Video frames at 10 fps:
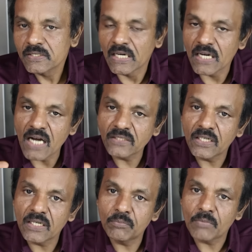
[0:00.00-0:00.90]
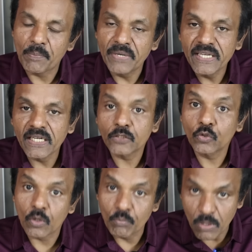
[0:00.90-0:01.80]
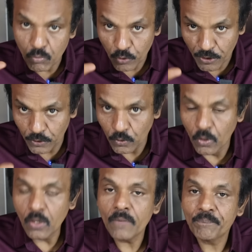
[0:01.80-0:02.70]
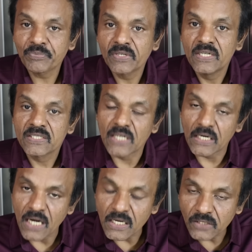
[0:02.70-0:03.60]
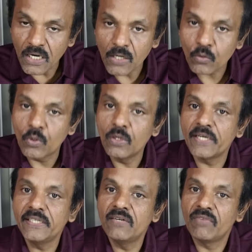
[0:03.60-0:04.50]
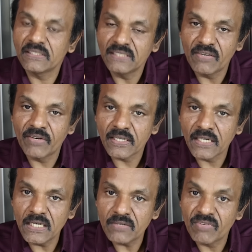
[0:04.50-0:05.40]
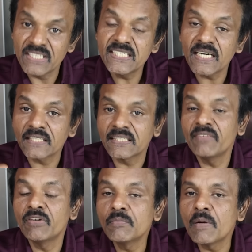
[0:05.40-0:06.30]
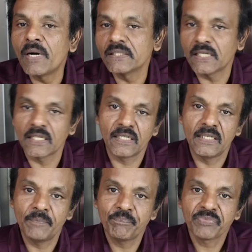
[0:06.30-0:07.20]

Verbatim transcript: சனாதனம் அப்படிங்கிறது ரொம்ப முக்கியம் சனாதான கொள்கையில் வந்தவர்கள் வஞ்சகத்தை விரும்ப மாட்டார்கள்